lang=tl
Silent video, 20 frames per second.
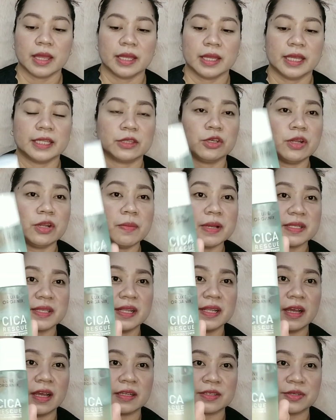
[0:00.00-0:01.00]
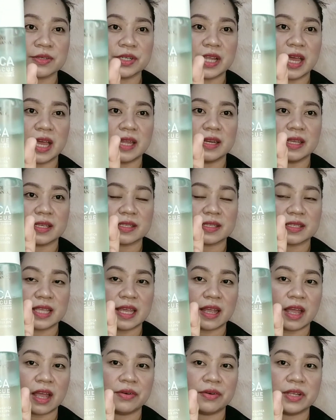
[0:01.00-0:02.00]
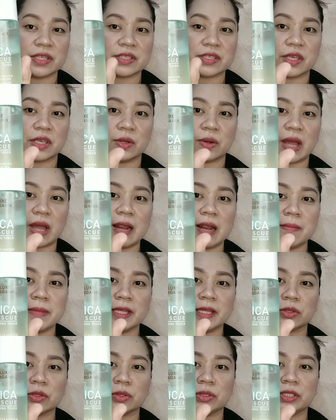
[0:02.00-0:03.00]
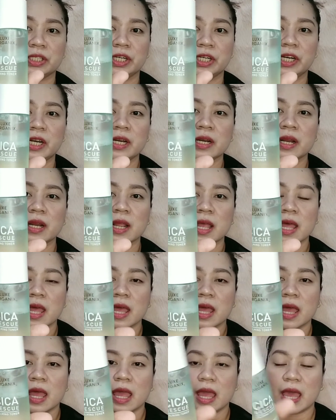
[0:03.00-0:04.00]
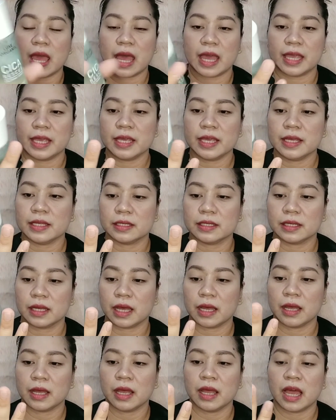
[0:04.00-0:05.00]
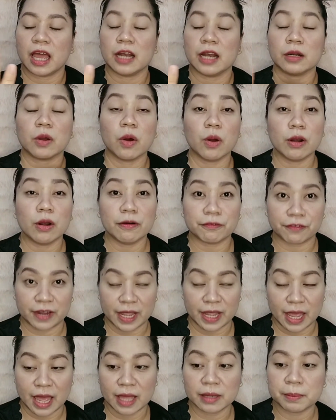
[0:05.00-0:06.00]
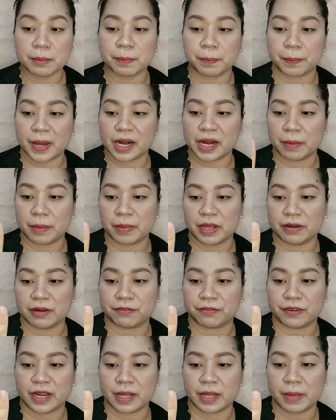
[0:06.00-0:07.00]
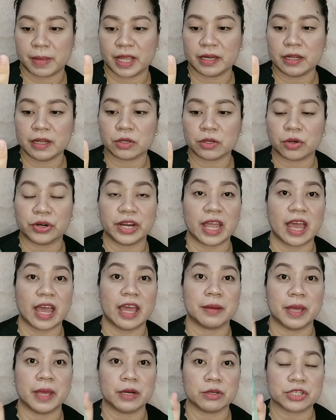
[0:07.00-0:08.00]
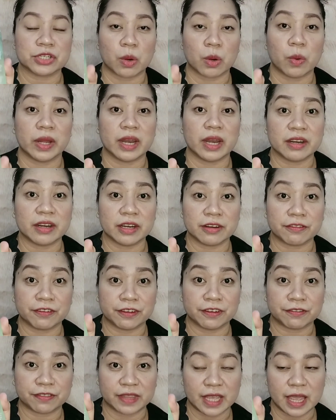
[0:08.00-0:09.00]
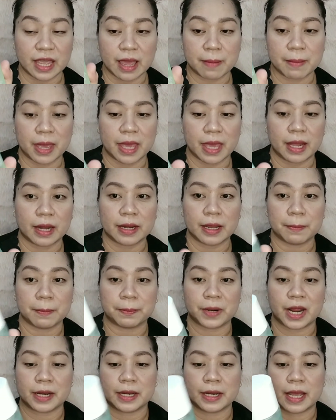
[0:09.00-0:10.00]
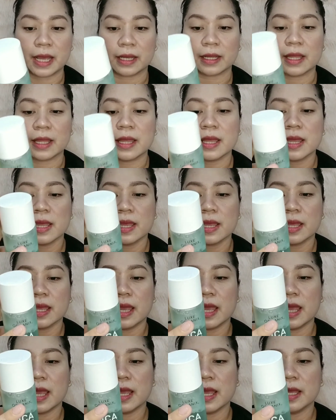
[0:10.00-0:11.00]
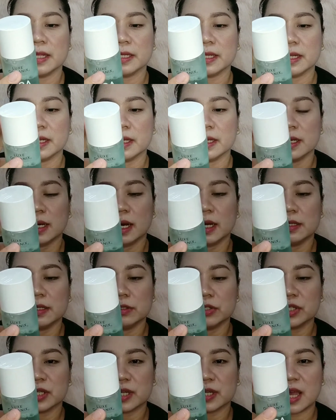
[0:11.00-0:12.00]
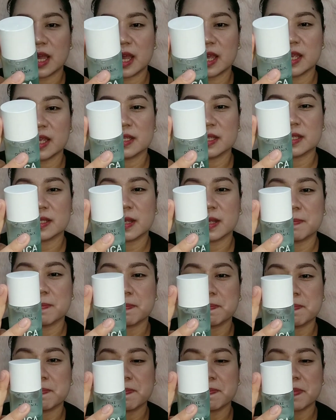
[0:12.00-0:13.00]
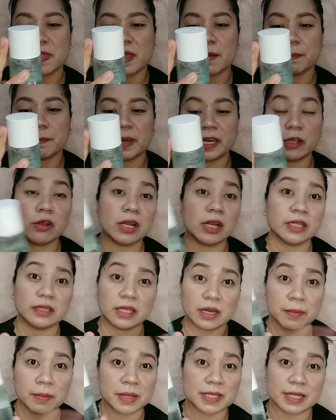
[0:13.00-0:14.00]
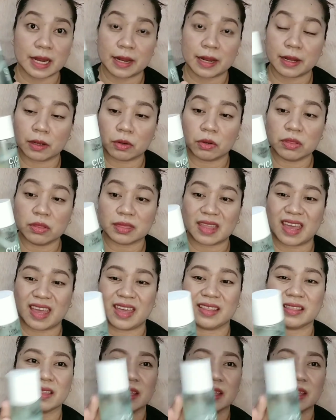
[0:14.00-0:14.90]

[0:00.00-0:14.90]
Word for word: Ito naman si Lux Organic Sika Rescue Calming Toner ay alcohol-free and paraben-free. Made in Korea and meron siyang 150 ml na product. And ano siya guys, Pareho lang din naman sila ng content.